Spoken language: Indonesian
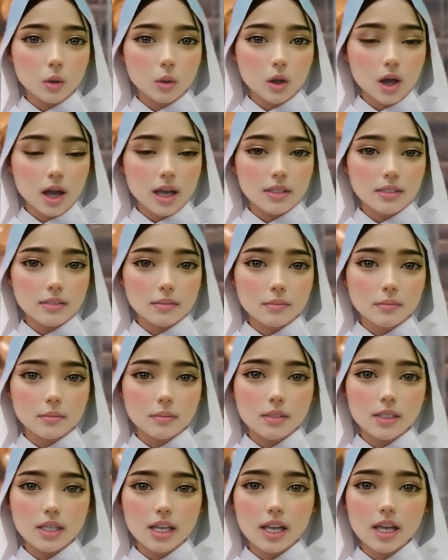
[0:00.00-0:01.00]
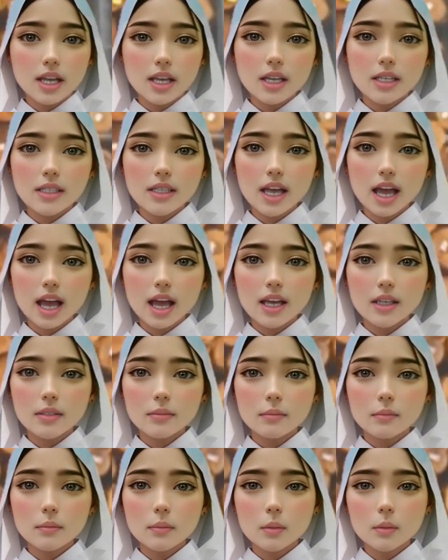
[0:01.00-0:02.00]
kuat
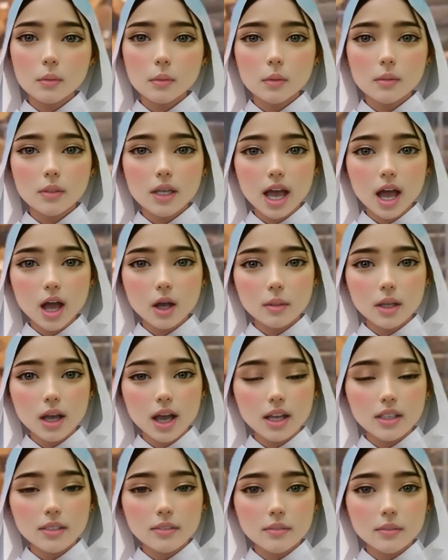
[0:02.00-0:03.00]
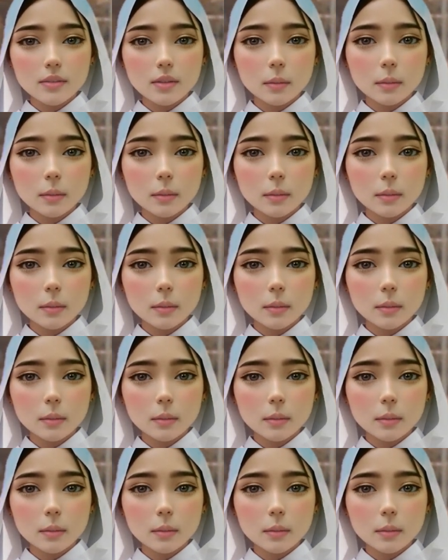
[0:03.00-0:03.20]
sehingga memudahkan